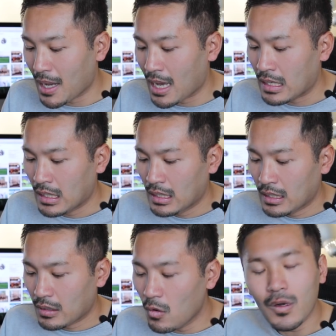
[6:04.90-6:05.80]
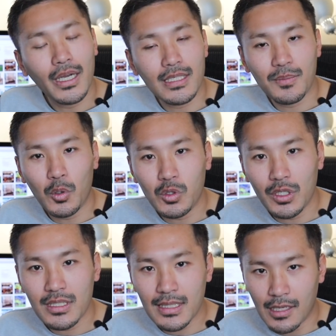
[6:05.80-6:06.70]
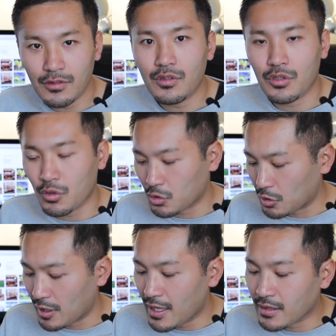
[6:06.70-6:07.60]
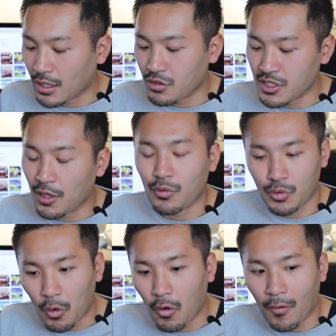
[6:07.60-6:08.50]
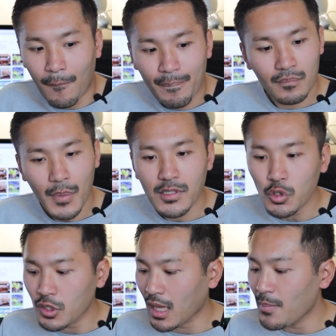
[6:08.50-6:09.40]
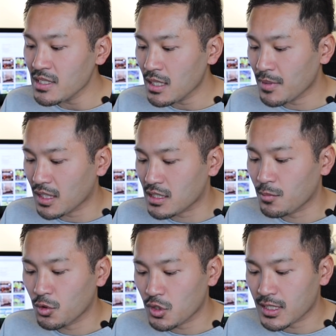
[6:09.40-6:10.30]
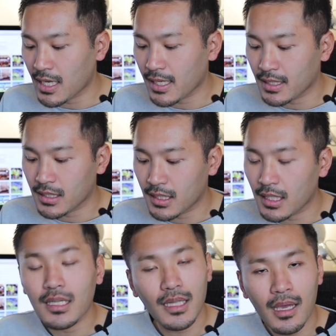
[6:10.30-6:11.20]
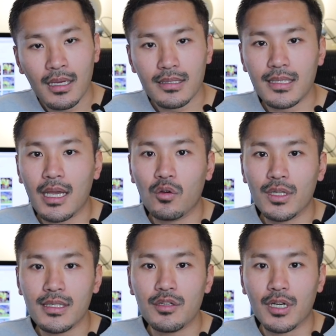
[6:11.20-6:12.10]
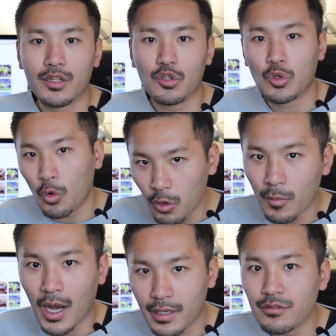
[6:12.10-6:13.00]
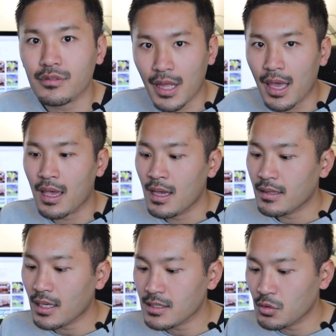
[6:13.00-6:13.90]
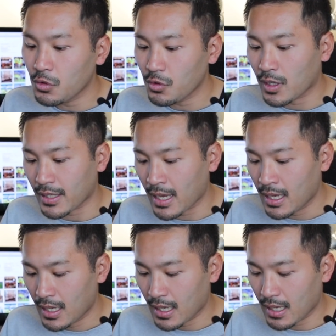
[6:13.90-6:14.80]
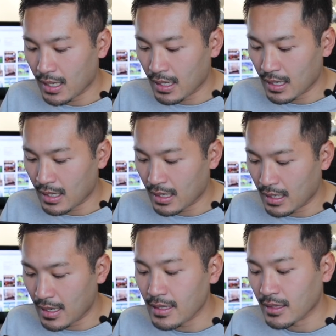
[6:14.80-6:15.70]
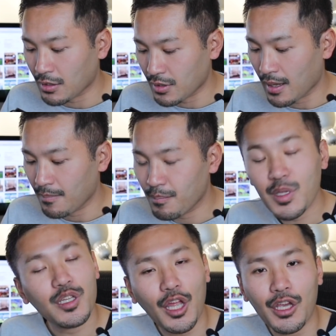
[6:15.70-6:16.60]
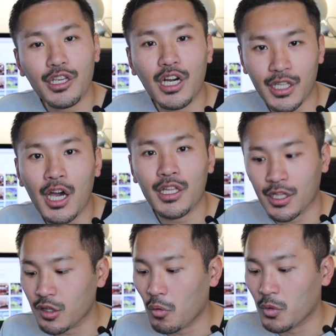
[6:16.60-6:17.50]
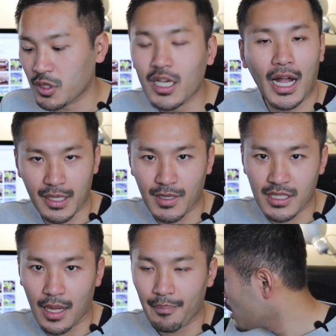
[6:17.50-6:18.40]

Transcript: まあ、今回スポットで使うっていうことでレンタルしたのと、まあちょっと試してみて自分の使い勝手的にね、使いこなせるかっていうところもあるんで、なんかそういうのがね、えー、レンタルで見れたらいいかななんて思って借りました。